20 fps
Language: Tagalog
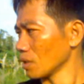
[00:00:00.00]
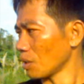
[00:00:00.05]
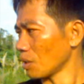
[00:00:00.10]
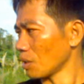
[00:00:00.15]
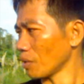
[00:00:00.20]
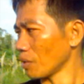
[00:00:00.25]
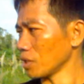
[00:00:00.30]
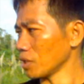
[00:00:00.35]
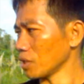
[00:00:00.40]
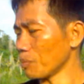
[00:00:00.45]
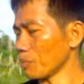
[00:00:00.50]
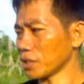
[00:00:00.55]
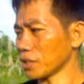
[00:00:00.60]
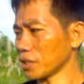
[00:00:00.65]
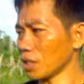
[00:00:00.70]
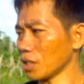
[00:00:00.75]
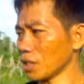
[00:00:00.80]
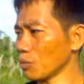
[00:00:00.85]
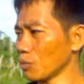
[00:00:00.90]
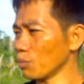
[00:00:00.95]
kapag hindi pa
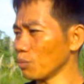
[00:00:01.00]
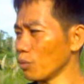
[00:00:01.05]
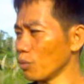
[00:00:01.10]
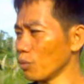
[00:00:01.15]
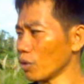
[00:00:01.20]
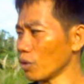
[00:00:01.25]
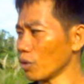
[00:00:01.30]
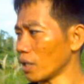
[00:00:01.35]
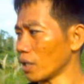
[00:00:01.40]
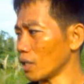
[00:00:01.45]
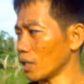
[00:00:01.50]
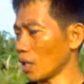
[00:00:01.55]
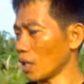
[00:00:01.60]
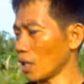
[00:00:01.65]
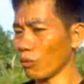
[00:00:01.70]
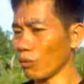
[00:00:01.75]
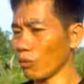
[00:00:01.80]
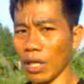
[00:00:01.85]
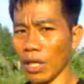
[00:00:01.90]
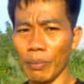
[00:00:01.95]
siya nabubuno,
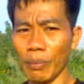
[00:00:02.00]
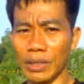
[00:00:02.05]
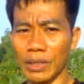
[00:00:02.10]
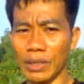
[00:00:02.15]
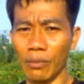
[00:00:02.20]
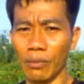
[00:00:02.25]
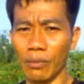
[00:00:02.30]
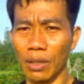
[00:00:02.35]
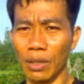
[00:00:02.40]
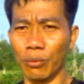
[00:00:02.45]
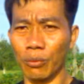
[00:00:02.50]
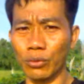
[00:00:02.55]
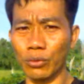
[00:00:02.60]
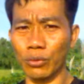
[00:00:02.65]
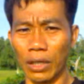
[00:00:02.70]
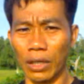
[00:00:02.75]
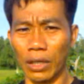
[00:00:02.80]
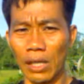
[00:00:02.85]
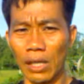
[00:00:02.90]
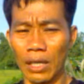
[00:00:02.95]
ah! ah, wala pa sa mga
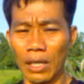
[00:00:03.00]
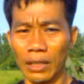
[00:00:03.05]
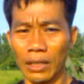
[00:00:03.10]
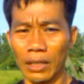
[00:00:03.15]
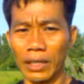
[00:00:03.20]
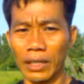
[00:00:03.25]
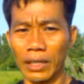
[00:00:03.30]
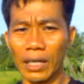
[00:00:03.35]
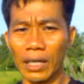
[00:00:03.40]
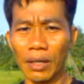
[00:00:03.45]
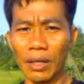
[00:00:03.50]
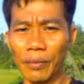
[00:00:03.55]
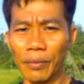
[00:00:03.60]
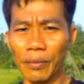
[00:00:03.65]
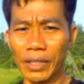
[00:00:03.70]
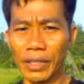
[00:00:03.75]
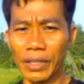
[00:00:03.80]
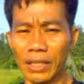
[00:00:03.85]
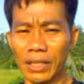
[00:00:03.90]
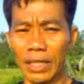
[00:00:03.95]
butil,
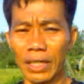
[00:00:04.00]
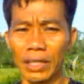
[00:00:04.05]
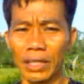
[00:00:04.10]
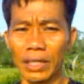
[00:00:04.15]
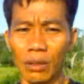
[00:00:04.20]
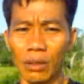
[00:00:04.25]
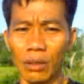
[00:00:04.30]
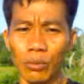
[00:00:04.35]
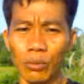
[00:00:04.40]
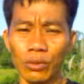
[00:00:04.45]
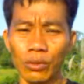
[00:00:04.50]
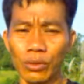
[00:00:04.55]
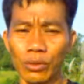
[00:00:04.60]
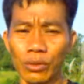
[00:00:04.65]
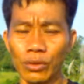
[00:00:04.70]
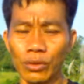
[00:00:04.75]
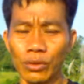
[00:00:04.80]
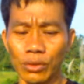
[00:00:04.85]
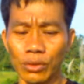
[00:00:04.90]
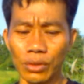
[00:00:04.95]
ginagamitan nila ng abono
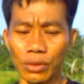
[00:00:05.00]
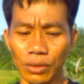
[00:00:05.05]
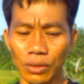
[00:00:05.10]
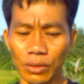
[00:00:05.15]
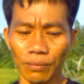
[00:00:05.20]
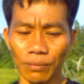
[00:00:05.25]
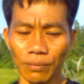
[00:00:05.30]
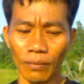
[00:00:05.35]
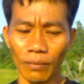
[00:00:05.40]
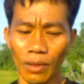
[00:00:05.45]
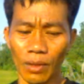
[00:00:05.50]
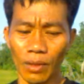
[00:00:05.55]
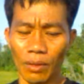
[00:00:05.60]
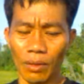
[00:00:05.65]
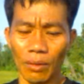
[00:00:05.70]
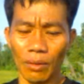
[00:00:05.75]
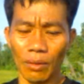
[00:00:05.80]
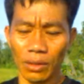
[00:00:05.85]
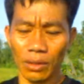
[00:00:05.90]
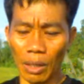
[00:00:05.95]
yun.
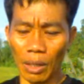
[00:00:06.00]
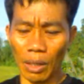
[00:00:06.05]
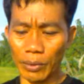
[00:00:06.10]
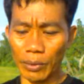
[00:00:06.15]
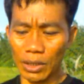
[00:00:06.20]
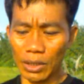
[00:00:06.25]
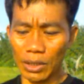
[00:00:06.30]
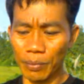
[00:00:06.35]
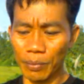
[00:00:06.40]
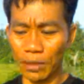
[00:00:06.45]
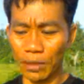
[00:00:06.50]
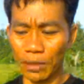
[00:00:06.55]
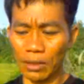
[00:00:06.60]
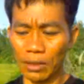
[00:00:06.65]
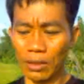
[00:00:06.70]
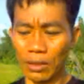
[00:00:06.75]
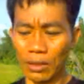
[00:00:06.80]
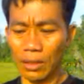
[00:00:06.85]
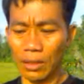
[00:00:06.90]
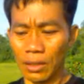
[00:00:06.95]
Tapos kapag
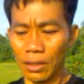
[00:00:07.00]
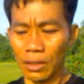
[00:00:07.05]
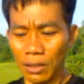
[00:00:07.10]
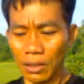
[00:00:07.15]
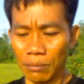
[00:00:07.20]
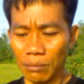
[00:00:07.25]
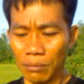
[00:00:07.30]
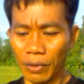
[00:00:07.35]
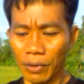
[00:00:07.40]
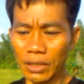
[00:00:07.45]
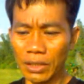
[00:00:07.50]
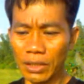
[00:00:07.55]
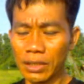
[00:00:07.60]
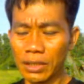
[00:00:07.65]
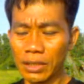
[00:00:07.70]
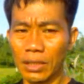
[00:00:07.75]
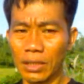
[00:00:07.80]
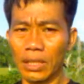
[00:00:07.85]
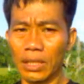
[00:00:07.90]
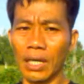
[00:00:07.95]

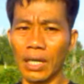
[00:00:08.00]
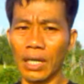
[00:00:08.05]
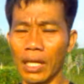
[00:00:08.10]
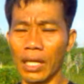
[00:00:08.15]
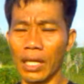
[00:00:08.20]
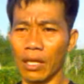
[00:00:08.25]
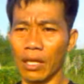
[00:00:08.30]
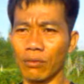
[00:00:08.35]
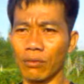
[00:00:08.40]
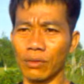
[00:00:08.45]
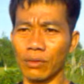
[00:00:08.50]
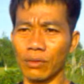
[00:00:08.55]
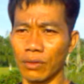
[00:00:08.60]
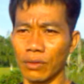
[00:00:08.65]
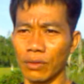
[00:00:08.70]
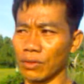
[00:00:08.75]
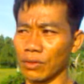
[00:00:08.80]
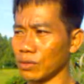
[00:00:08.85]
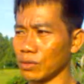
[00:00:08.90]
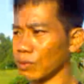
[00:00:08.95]
Pagdating ng ilang araw,
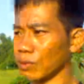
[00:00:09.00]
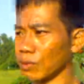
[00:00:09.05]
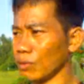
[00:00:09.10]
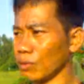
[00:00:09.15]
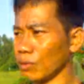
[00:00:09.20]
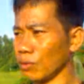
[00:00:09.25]
so